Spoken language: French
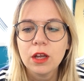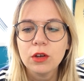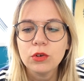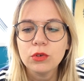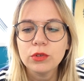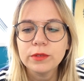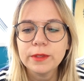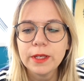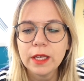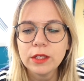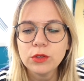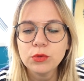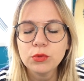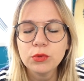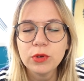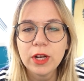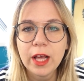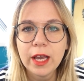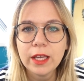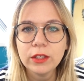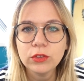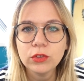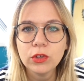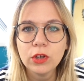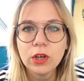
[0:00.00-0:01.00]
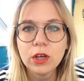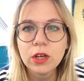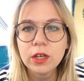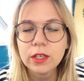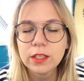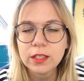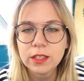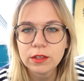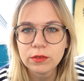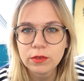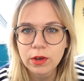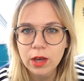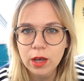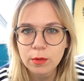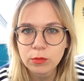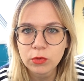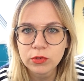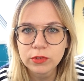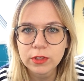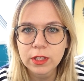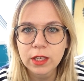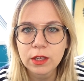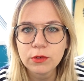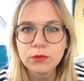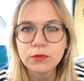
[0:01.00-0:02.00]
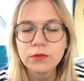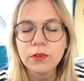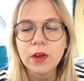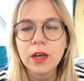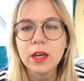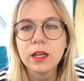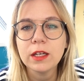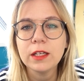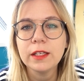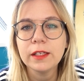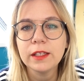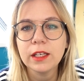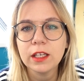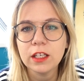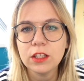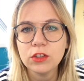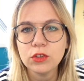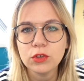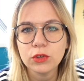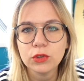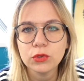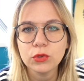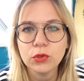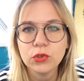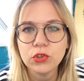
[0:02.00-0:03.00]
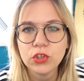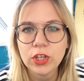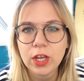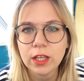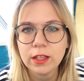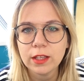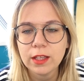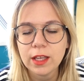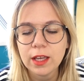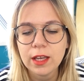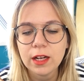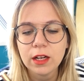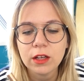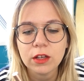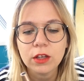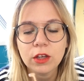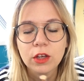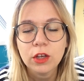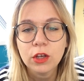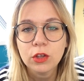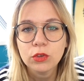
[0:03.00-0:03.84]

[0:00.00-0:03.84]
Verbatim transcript: le Tattoo Liner qui est vraiment très fin, l'écriture de Chanel.